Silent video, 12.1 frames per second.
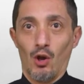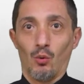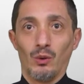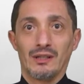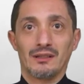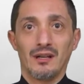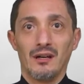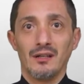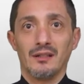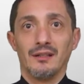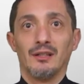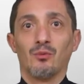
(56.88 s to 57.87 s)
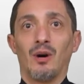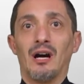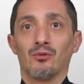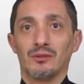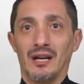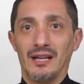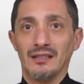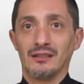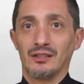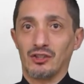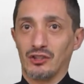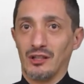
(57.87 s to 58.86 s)
وكتار اللي وقعوا ضحية
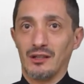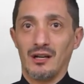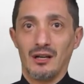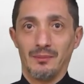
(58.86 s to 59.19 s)
الشراهة